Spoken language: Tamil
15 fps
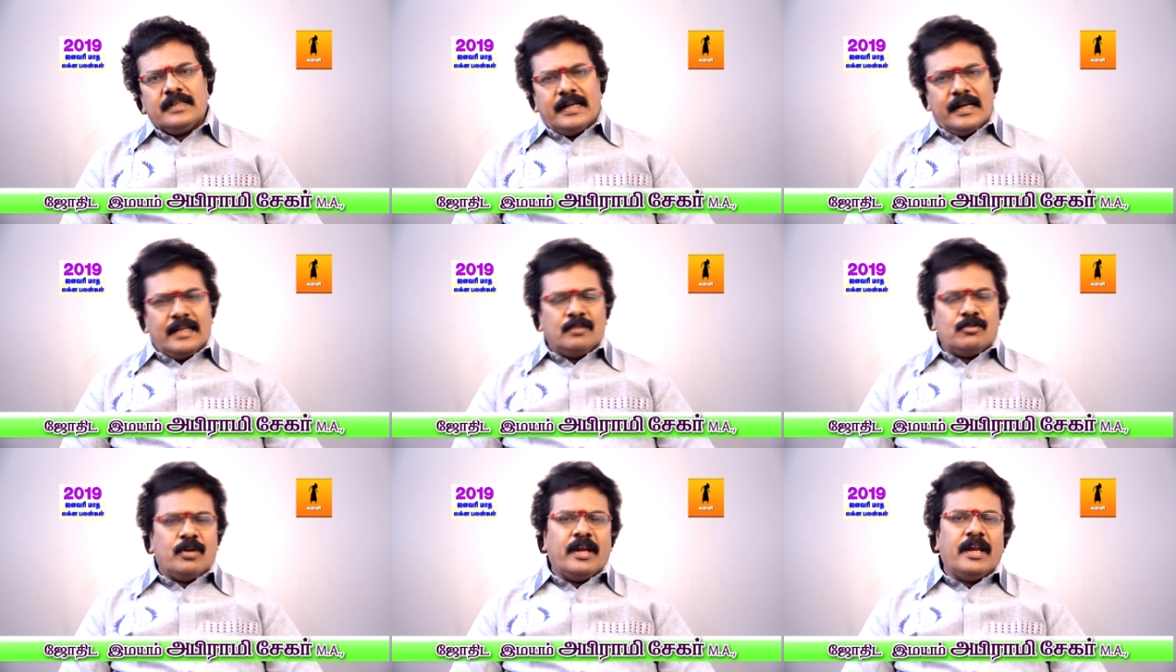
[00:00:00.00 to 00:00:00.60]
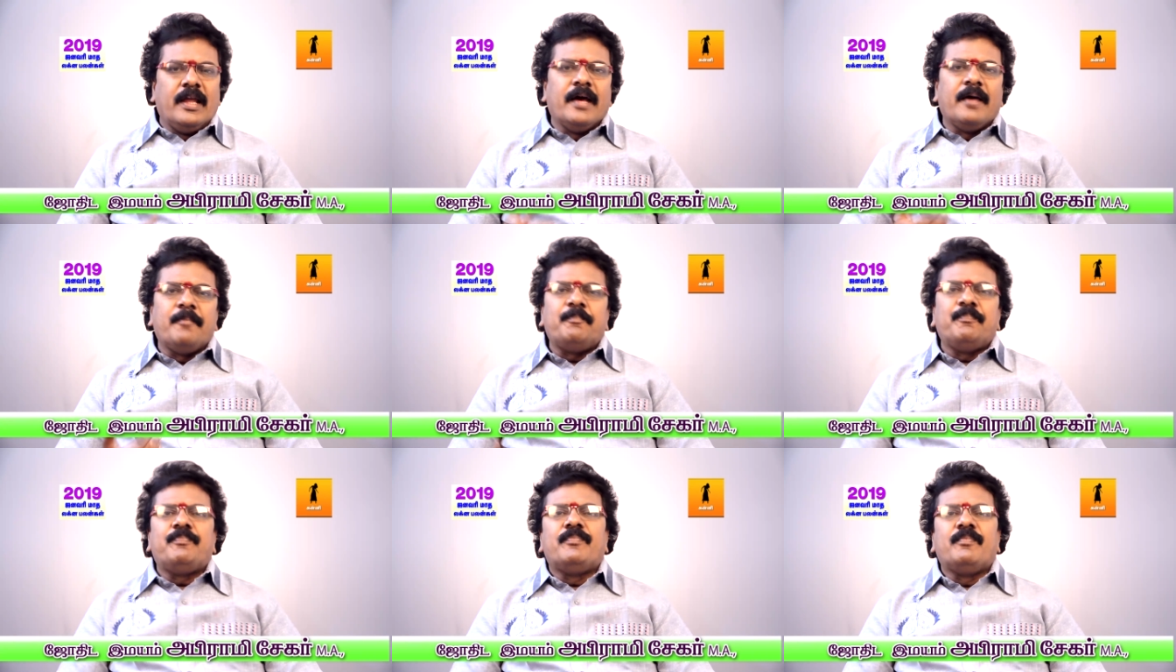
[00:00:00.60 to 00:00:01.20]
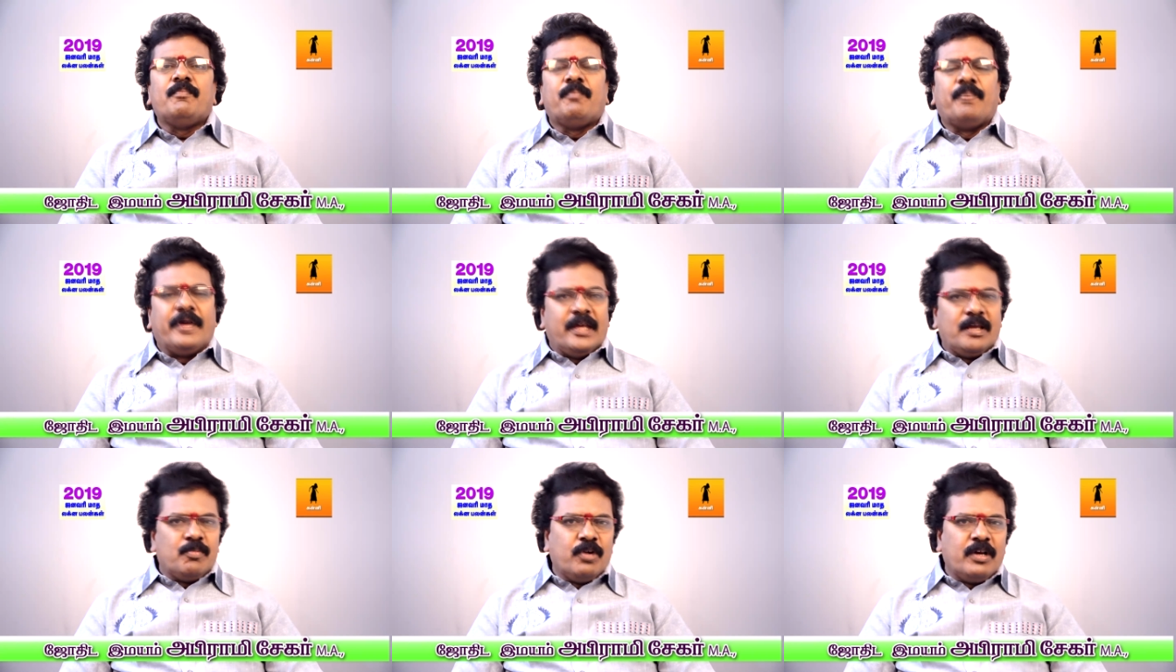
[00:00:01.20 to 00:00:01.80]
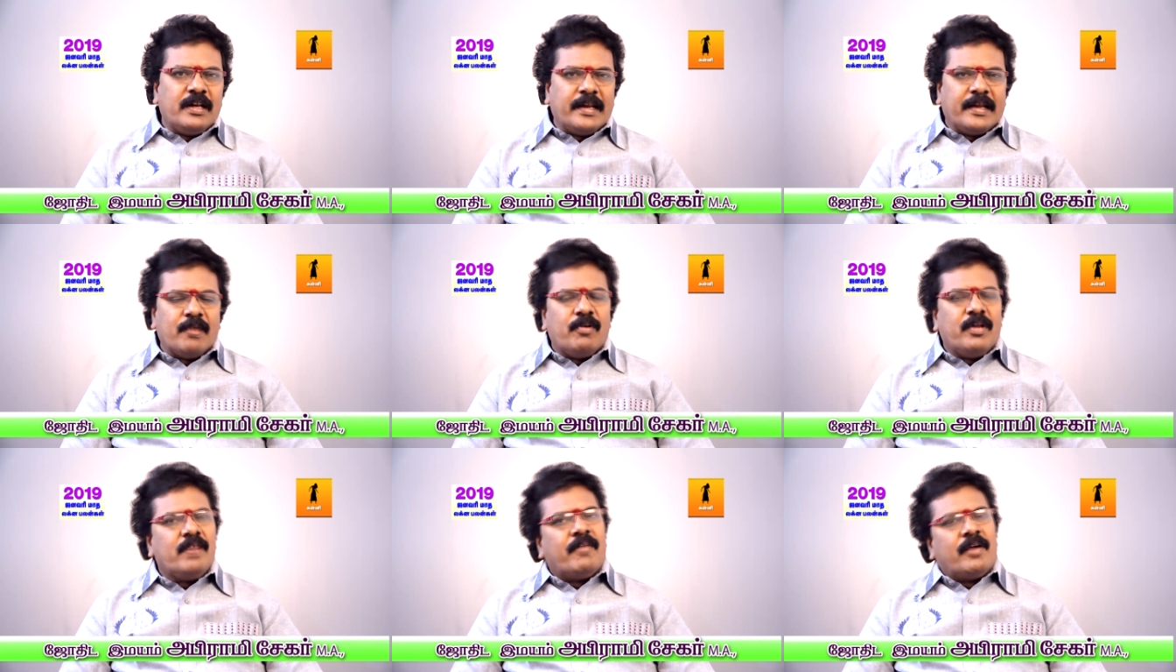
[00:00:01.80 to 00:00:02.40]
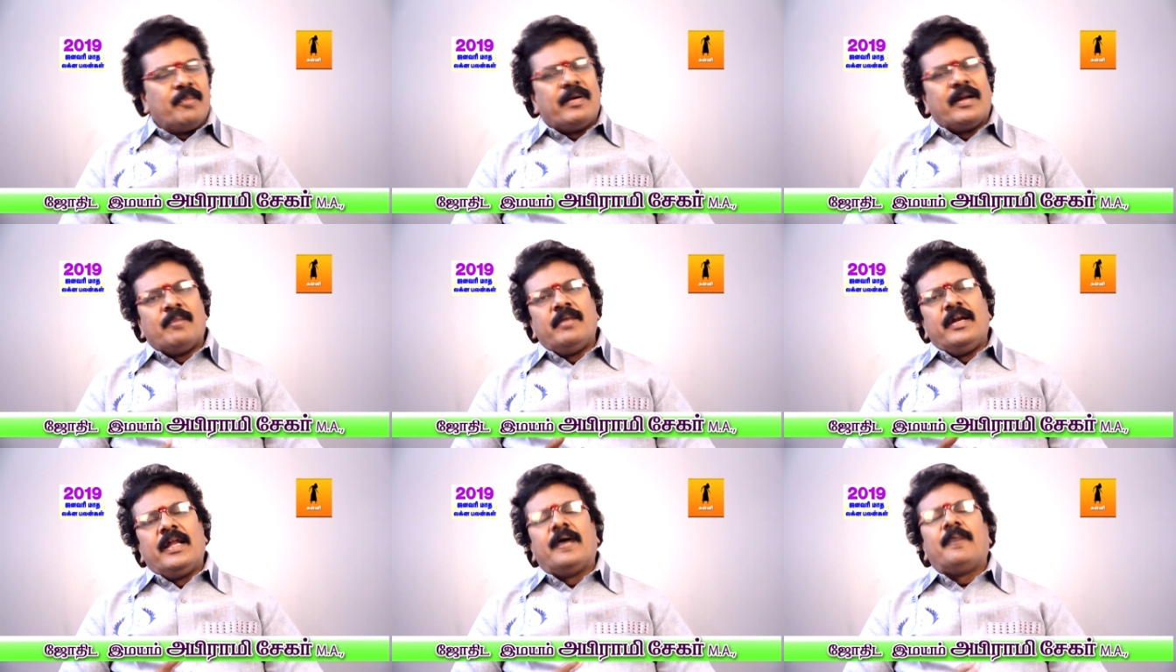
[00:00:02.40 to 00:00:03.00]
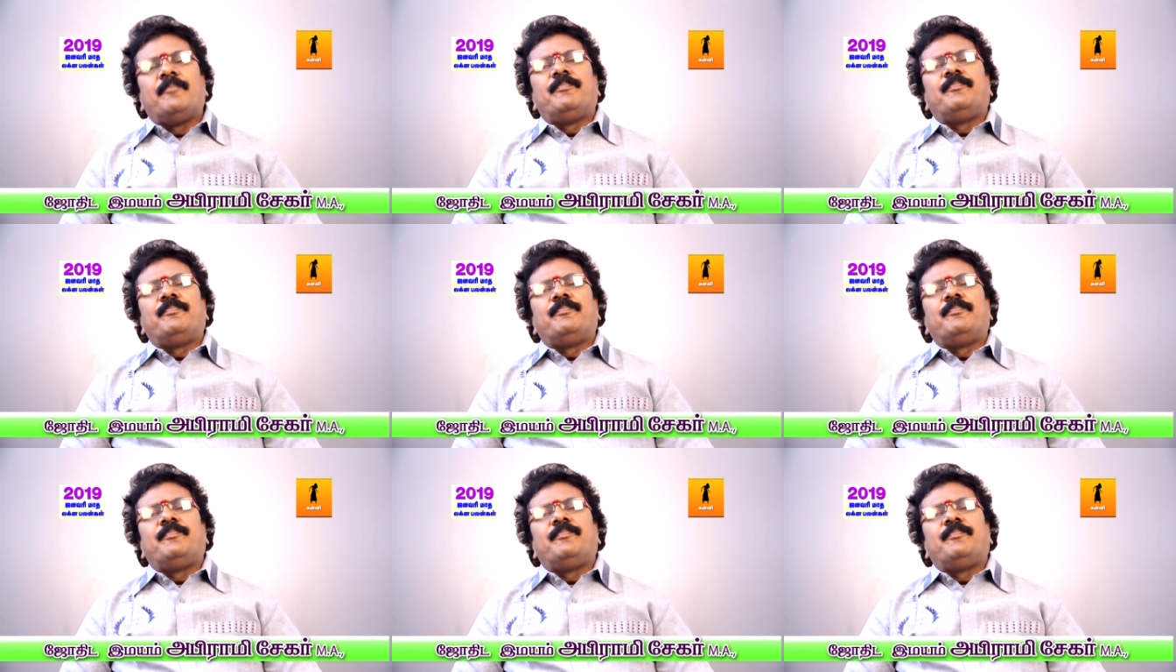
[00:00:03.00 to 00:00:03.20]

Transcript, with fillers: கலைத்துறையில் பெயர் புகழ் இருக்க ஒழிய வருமானம் இல்லை